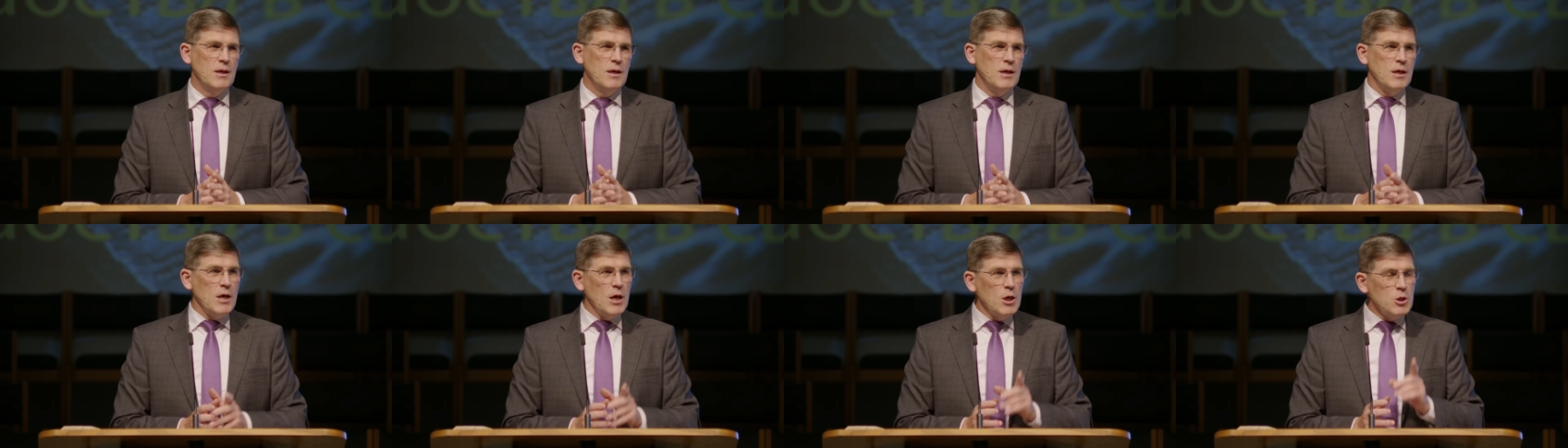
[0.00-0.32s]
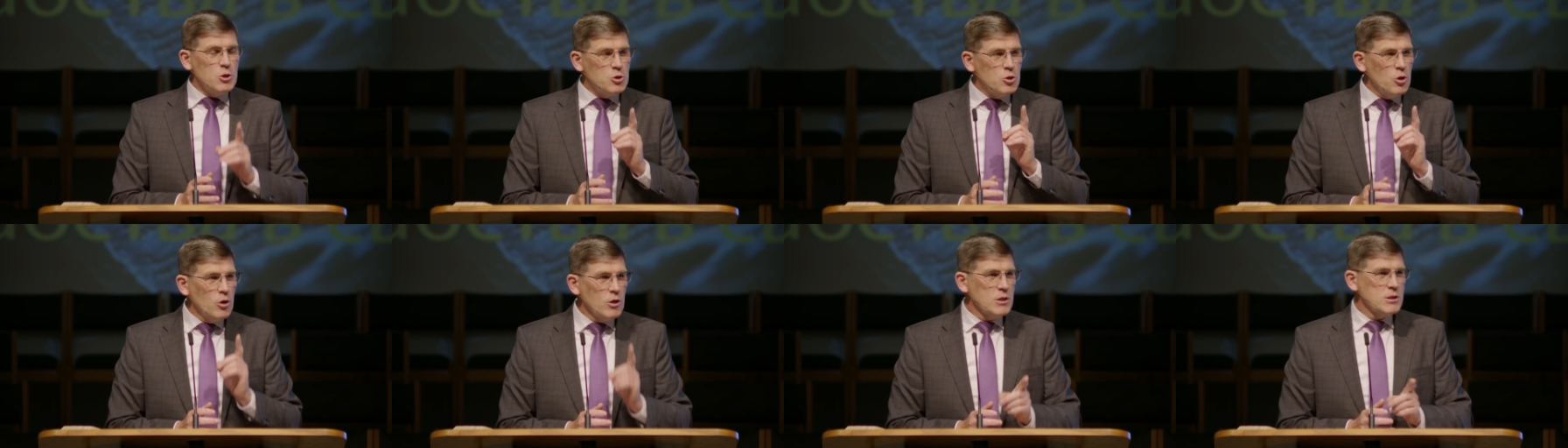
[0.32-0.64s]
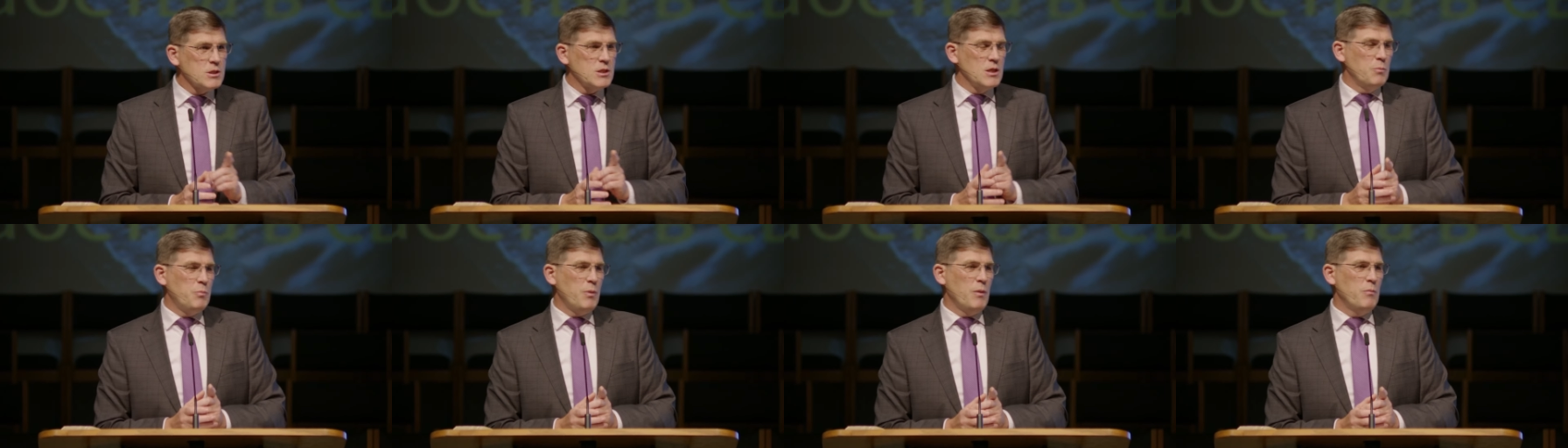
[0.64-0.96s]
Я еще
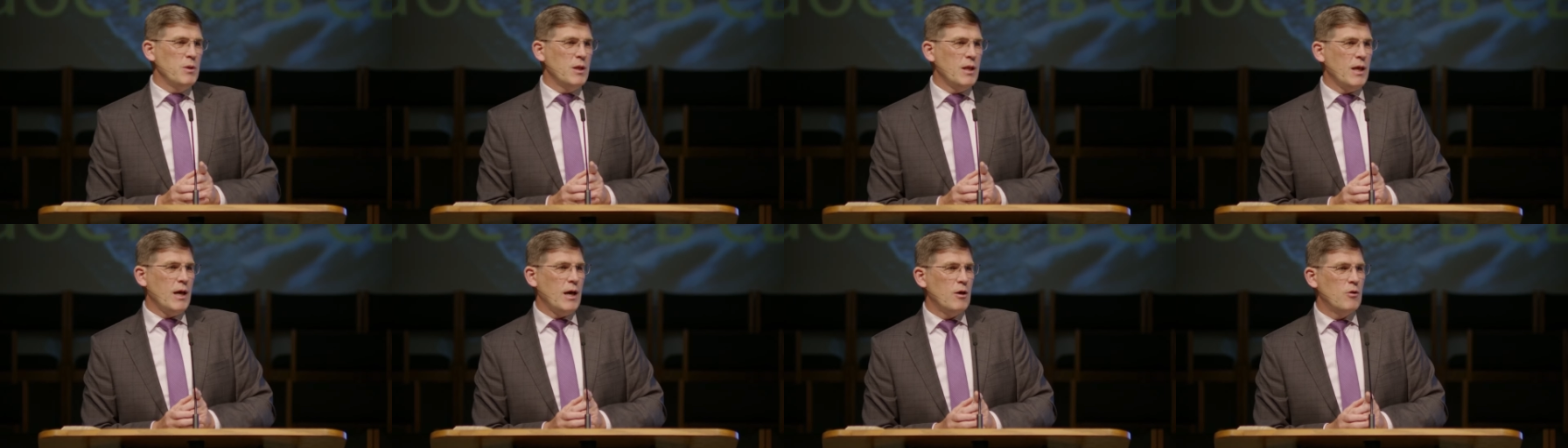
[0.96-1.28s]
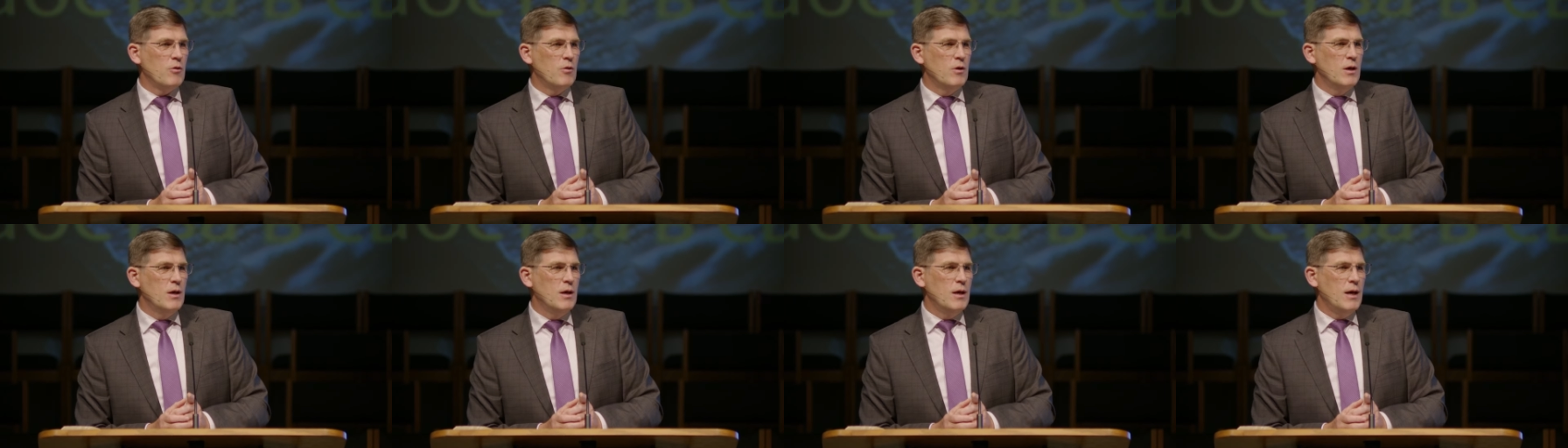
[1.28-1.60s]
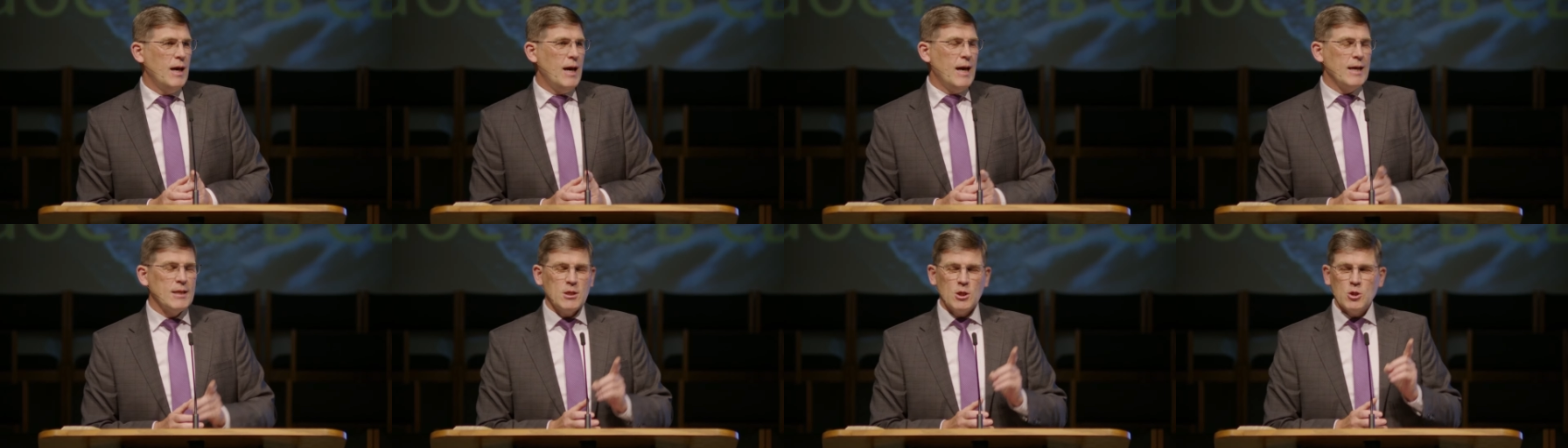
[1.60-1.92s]
раз напоминаю,
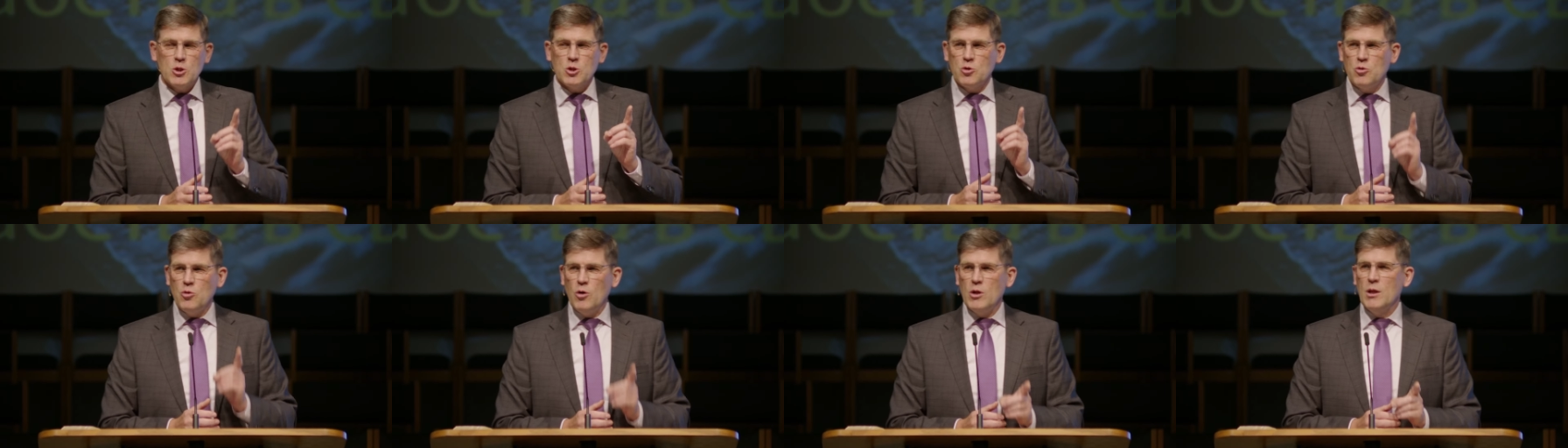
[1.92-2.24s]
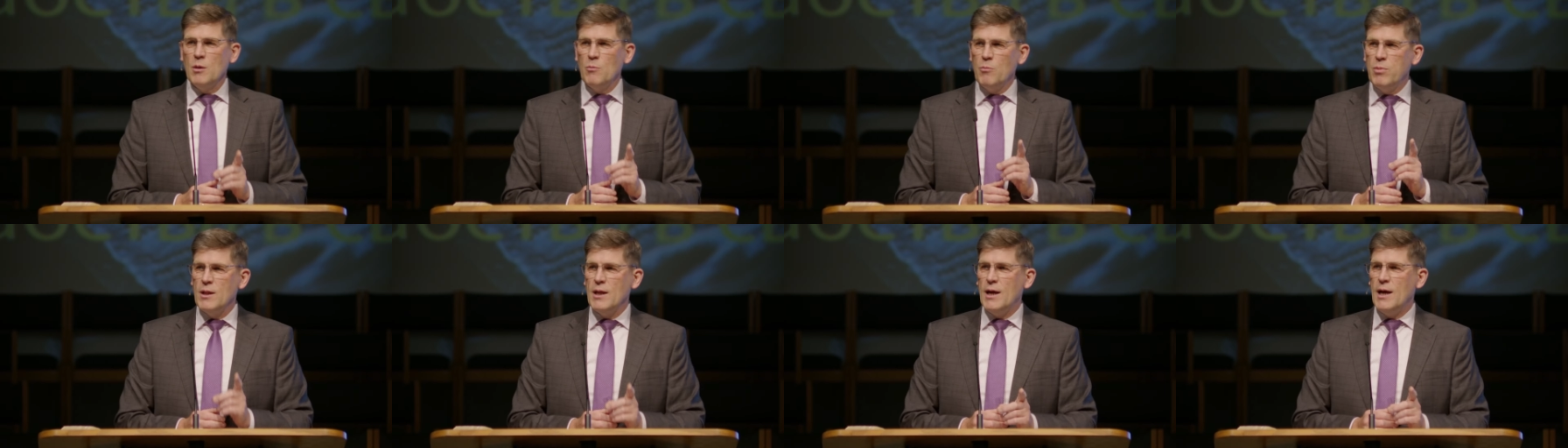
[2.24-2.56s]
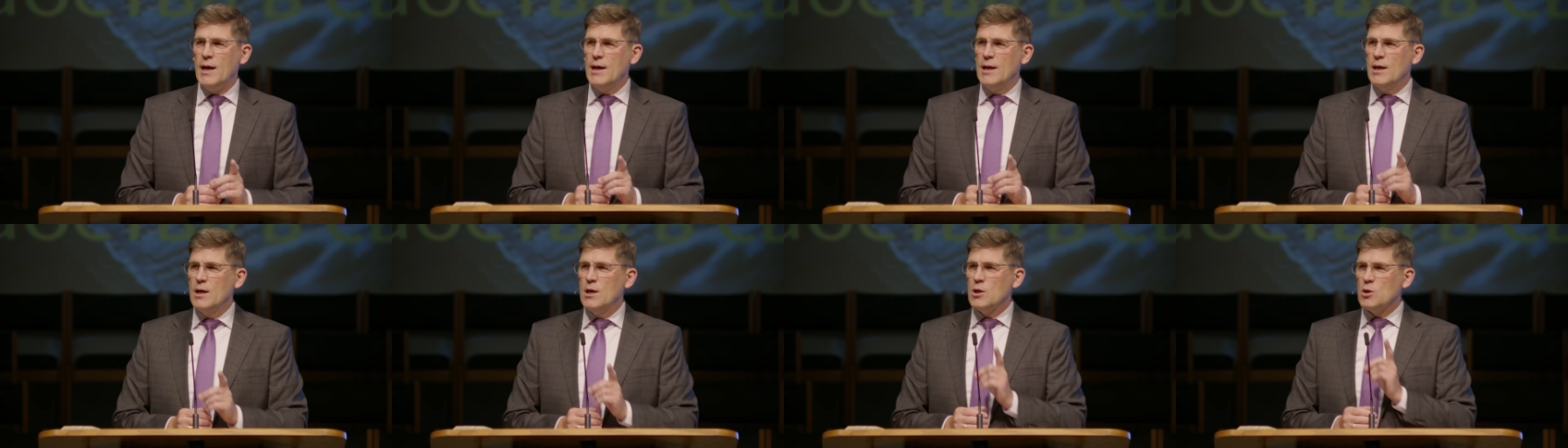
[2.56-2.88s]
эта школа
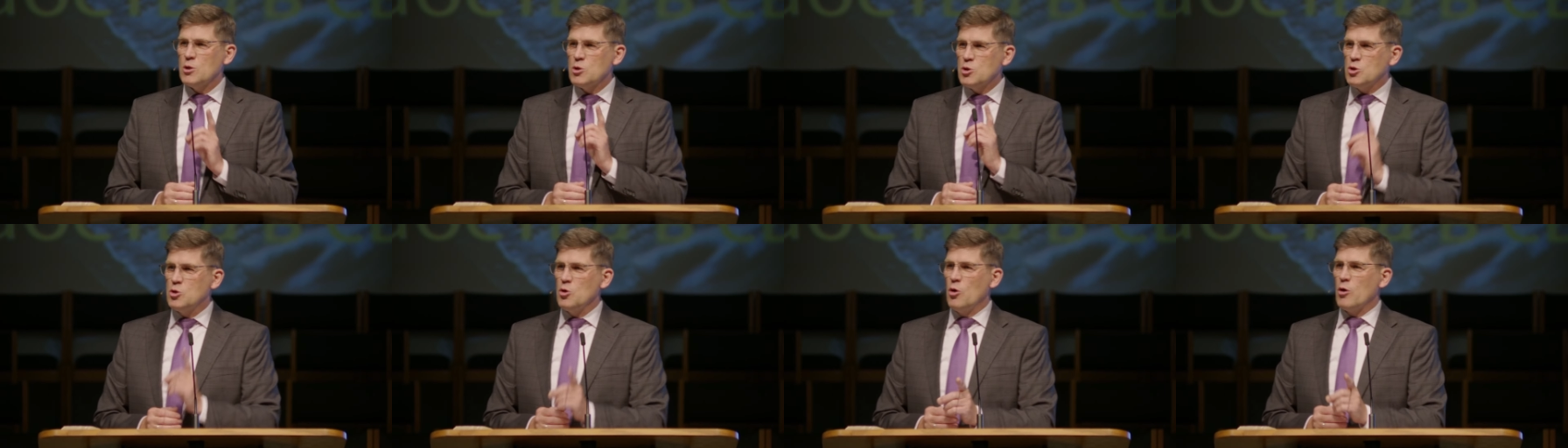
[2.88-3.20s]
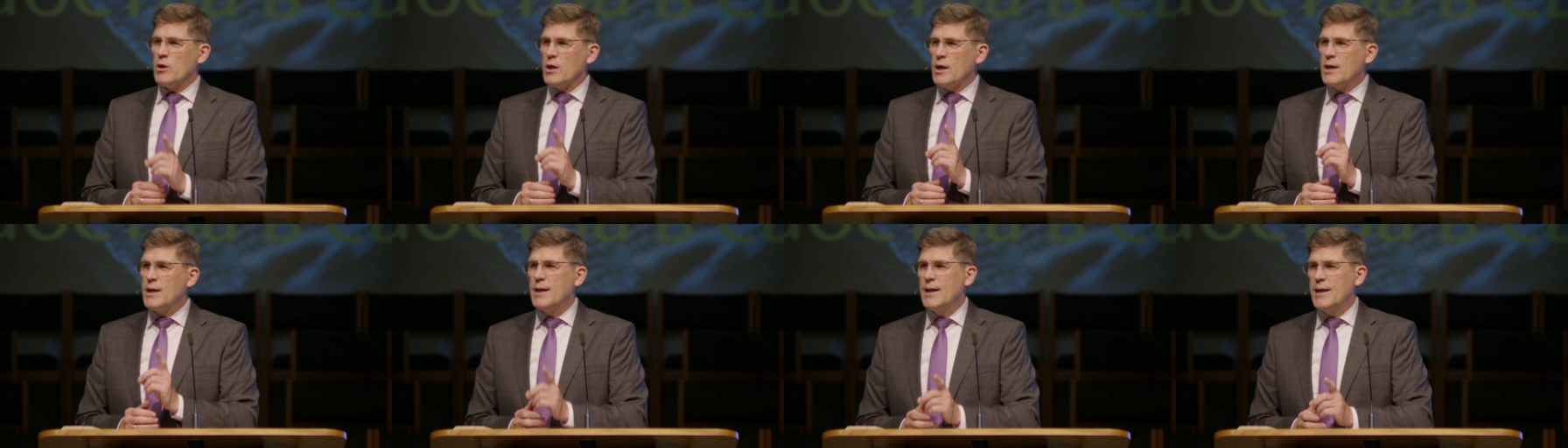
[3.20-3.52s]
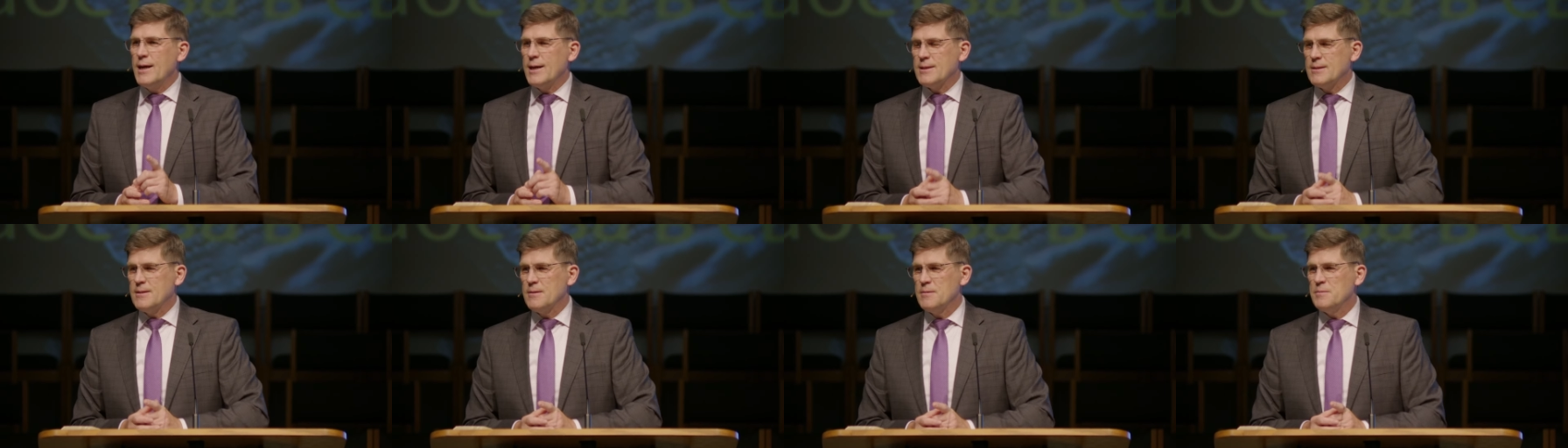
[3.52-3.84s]
была 40
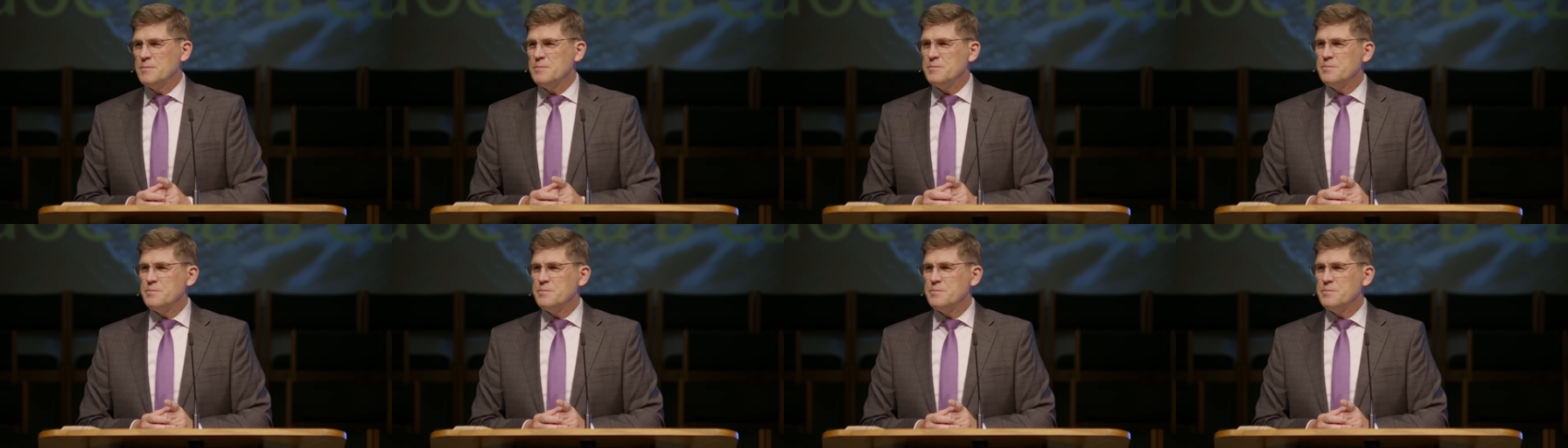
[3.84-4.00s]
лет –